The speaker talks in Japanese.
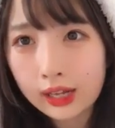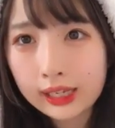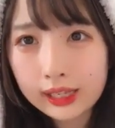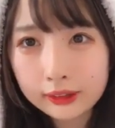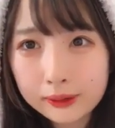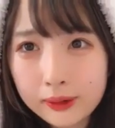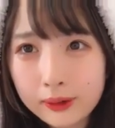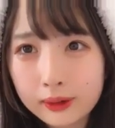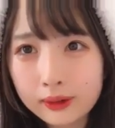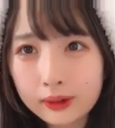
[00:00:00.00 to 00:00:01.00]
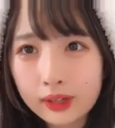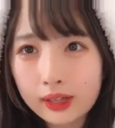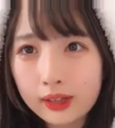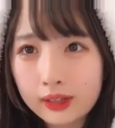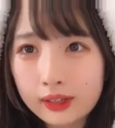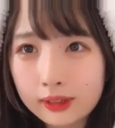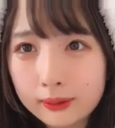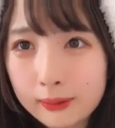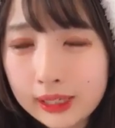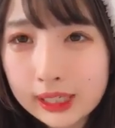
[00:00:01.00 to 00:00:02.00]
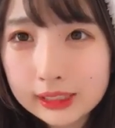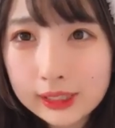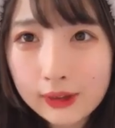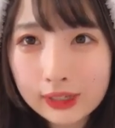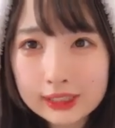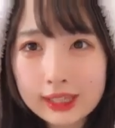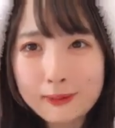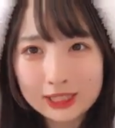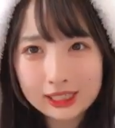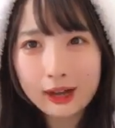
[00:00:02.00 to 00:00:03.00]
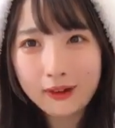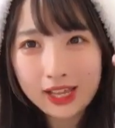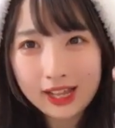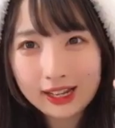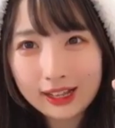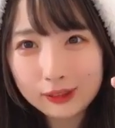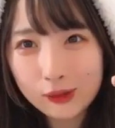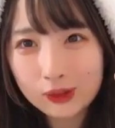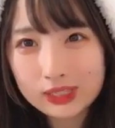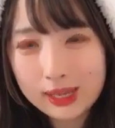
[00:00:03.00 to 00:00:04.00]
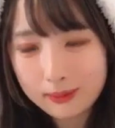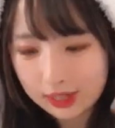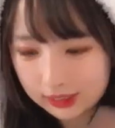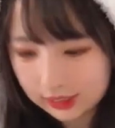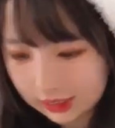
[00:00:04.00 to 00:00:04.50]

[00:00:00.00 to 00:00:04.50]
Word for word: ありがとう満月のよかずさんめっちゃ可愛いありがとうございます